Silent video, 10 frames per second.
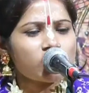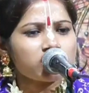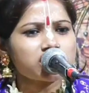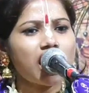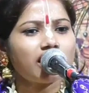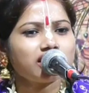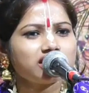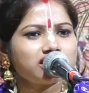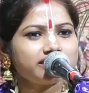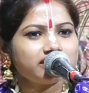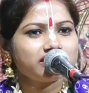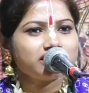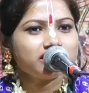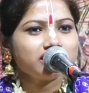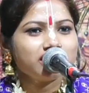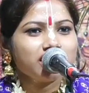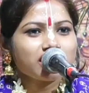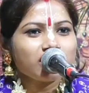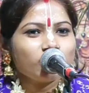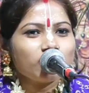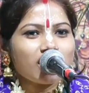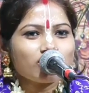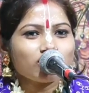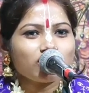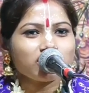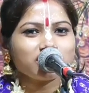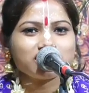সংসার কেহ কারো নয়